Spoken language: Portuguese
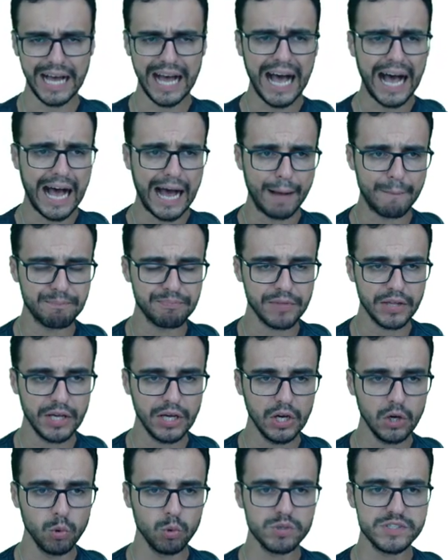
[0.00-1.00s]
a
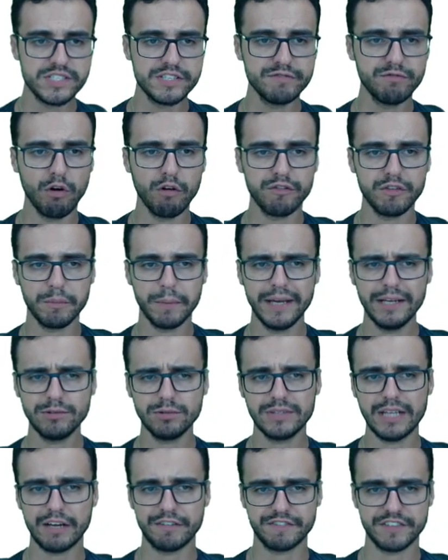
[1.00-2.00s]
o
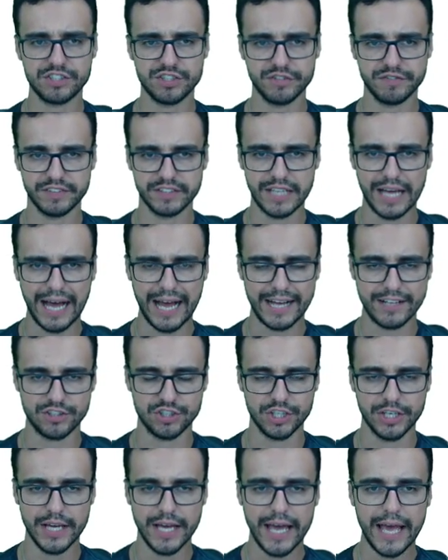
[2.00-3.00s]
desenvolvimento da
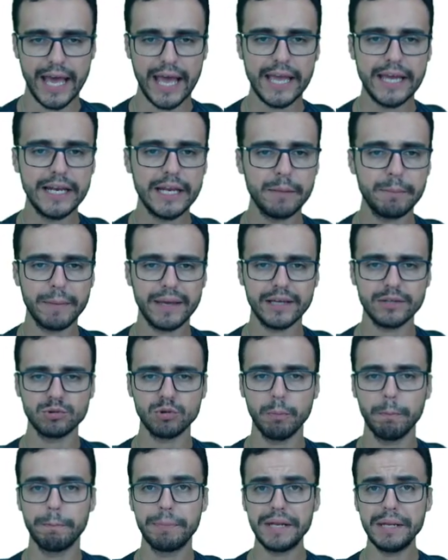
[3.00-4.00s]
afetividade é
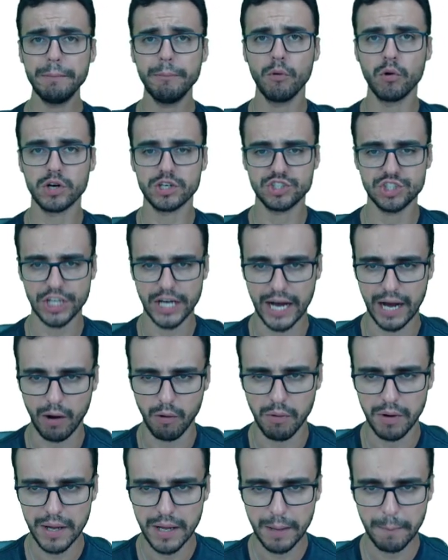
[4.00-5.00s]
elemento
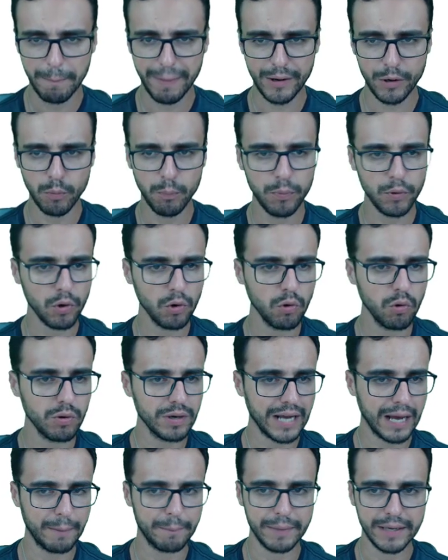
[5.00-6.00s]
primordial para o
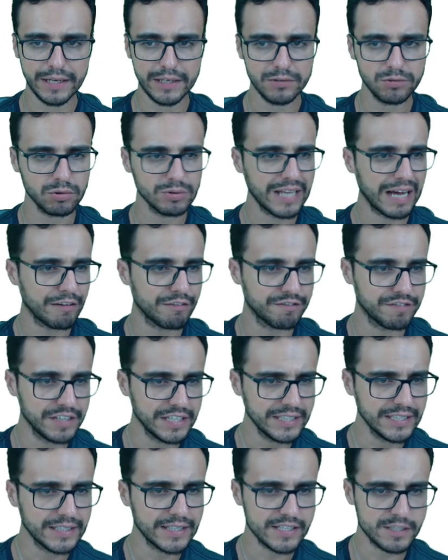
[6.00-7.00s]
prolongamento da
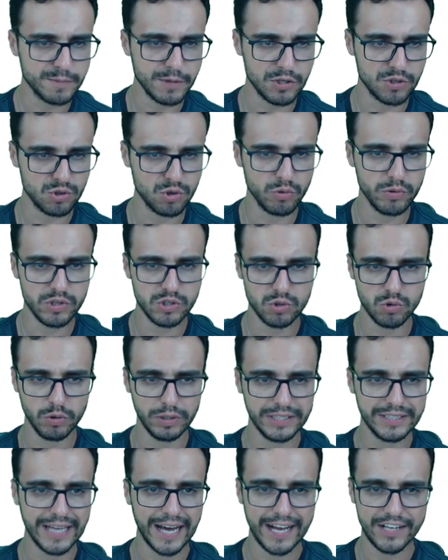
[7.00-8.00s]
vida das pessoas
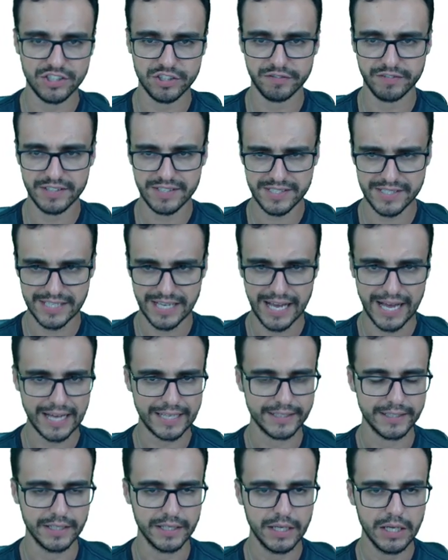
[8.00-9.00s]
com idade
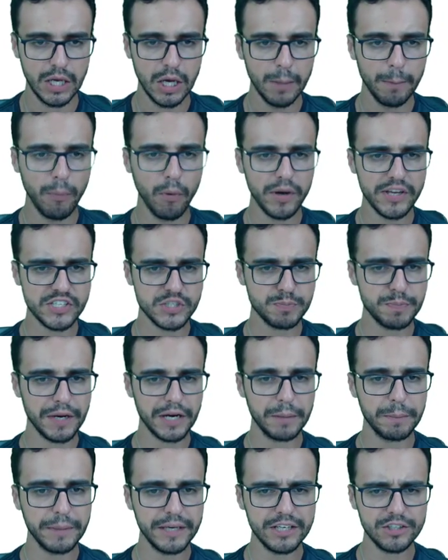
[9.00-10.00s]
avançada, pois
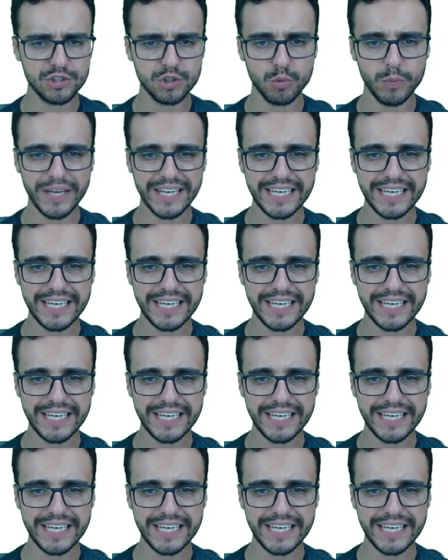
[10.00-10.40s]
permite um